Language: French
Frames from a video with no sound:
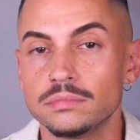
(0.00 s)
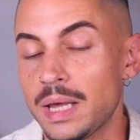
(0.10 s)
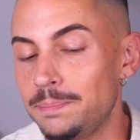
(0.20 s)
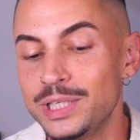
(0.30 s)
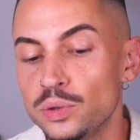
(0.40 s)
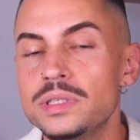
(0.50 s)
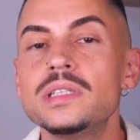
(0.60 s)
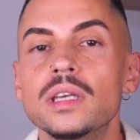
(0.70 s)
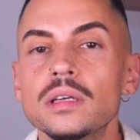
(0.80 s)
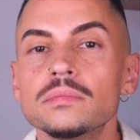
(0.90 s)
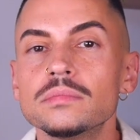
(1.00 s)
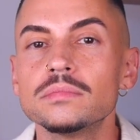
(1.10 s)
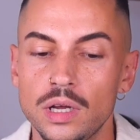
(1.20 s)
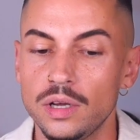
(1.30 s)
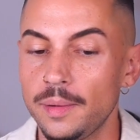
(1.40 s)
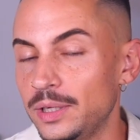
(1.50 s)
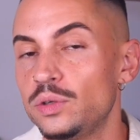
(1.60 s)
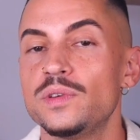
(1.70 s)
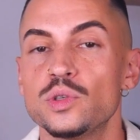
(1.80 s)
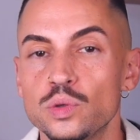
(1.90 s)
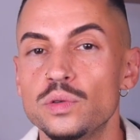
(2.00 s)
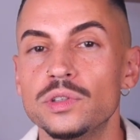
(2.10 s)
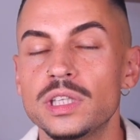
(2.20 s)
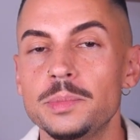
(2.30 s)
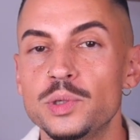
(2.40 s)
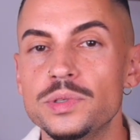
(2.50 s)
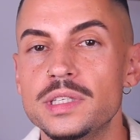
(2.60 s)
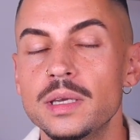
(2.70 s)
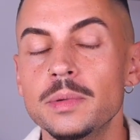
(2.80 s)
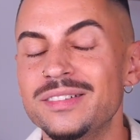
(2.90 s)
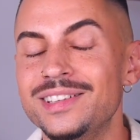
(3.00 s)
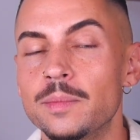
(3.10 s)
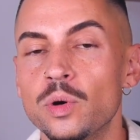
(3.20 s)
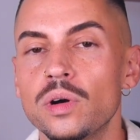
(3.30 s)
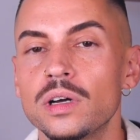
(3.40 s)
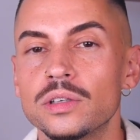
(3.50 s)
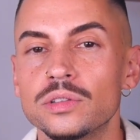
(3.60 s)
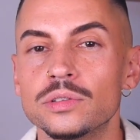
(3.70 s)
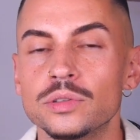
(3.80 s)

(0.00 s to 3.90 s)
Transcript: la pilosité, après, tu fais ce que tu veux de ta pilosité, bien évidemment. Hein.